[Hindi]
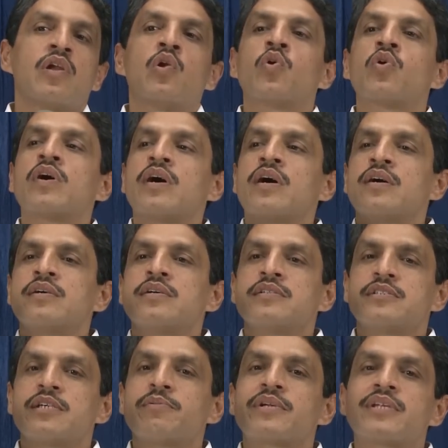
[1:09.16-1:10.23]
लोग
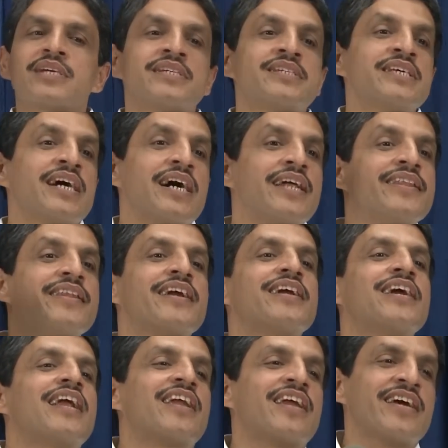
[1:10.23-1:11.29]
ज़बरदस्ती अंदर
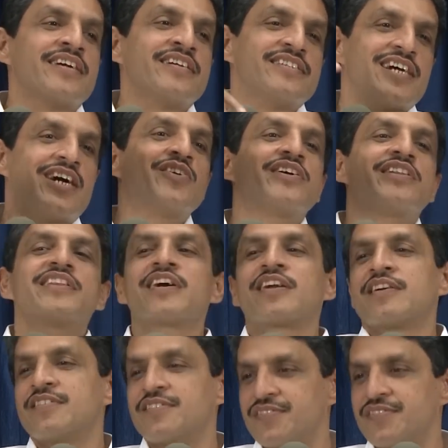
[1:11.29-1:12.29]
डाल रहे हैं जाओ अंदर